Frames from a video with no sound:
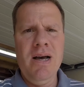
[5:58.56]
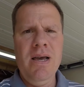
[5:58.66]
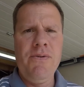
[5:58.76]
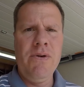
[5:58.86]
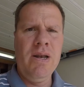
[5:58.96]

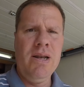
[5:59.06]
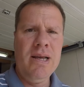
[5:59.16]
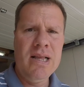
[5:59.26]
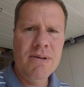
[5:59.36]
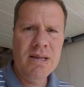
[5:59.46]
Reifen.
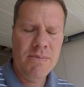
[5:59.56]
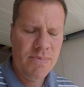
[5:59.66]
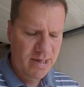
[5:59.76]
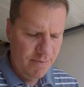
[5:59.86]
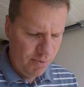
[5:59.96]
Jetzt wird es aber ein
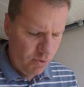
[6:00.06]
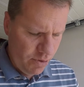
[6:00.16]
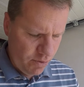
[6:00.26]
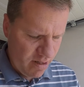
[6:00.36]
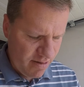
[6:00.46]
bisschen
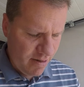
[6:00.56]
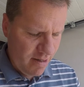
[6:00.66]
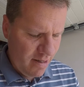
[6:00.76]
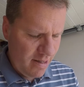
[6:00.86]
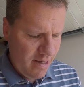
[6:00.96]
blöd und
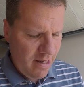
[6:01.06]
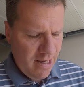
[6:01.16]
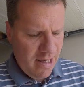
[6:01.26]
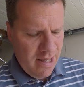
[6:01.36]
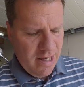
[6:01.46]
zwar,
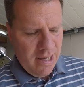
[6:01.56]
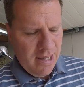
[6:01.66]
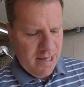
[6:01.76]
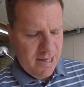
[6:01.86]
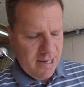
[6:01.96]

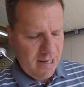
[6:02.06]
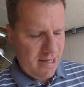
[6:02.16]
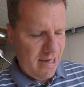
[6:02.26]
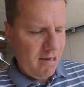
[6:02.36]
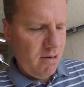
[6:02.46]
ich
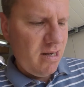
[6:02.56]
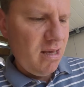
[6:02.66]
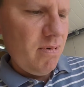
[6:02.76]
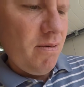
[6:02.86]
zeige euch das mal